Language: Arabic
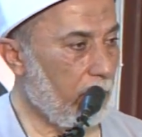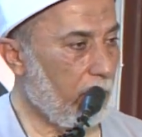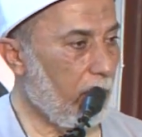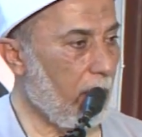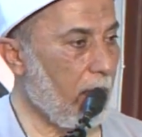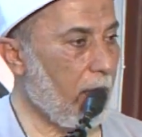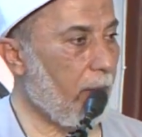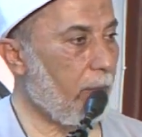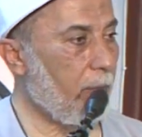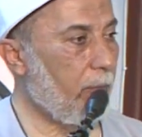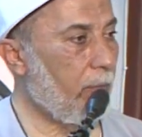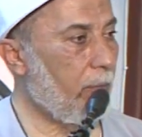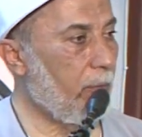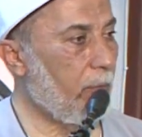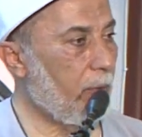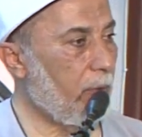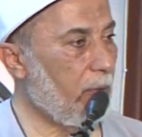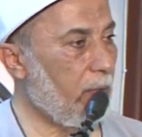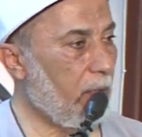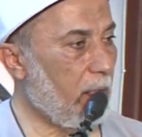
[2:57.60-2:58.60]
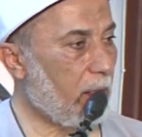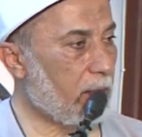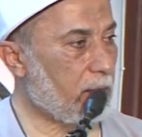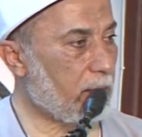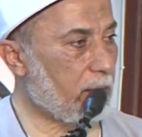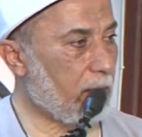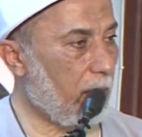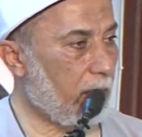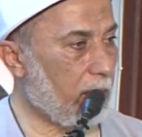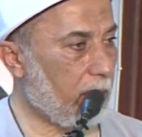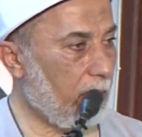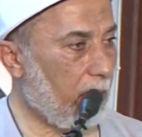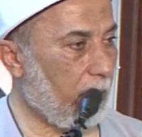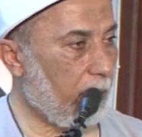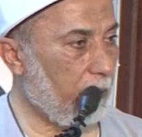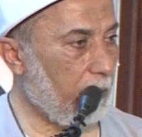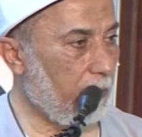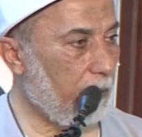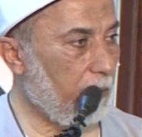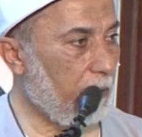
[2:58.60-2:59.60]
لم يستطع
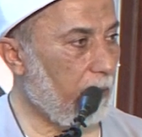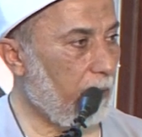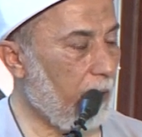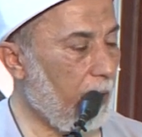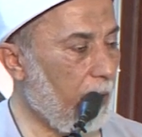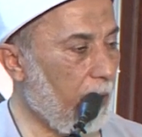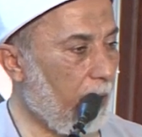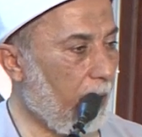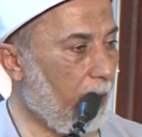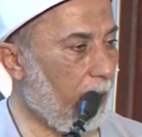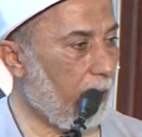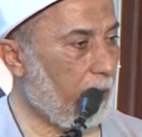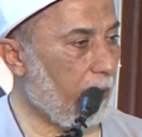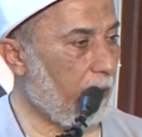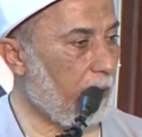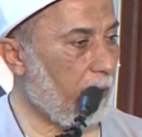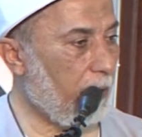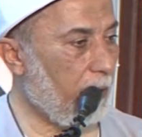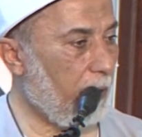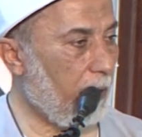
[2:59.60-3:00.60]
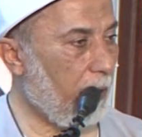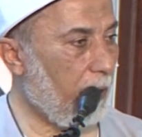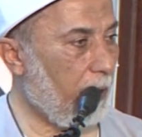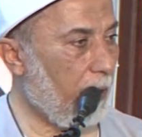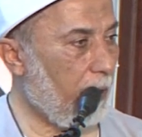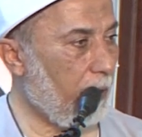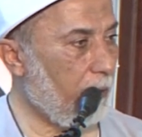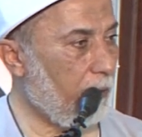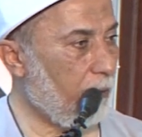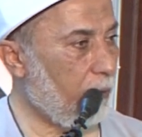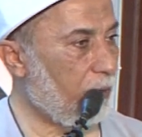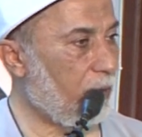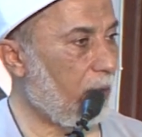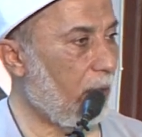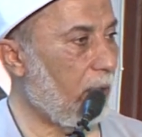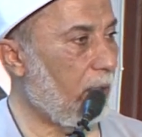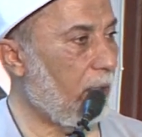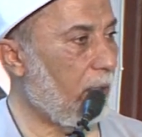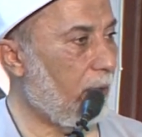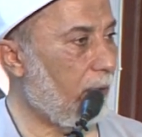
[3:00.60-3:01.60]
أحد أن
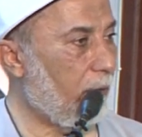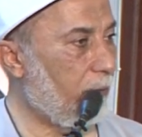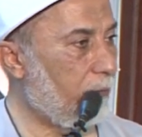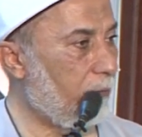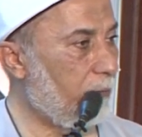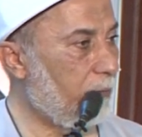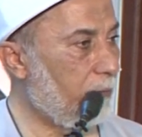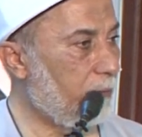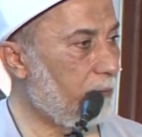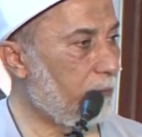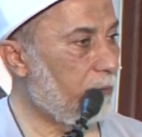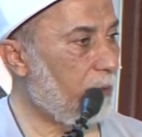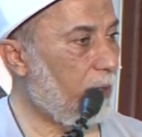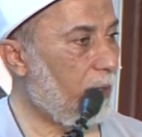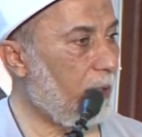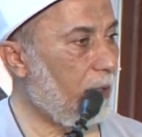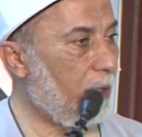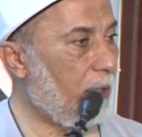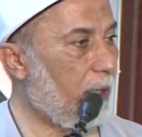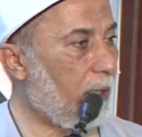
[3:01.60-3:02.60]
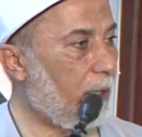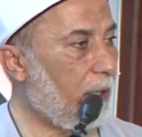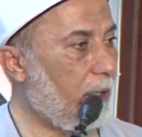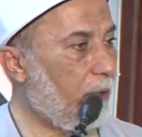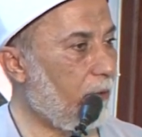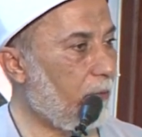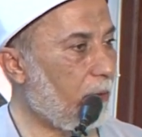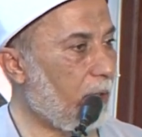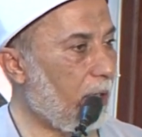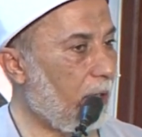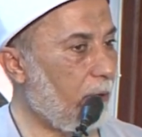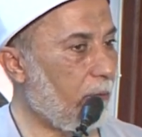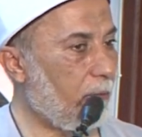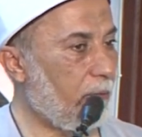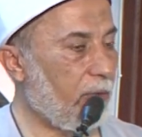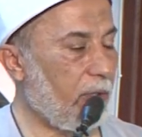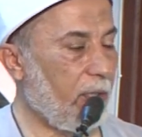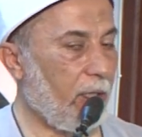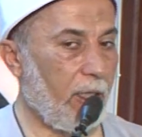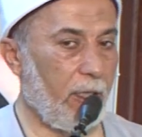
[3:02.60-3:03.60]
يضللهم دليل أنهم كانوا
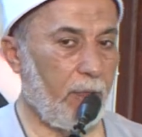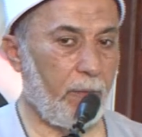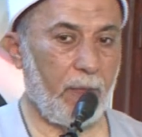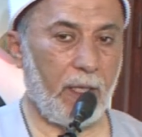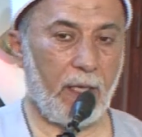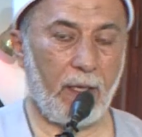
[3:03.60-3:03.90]
في علم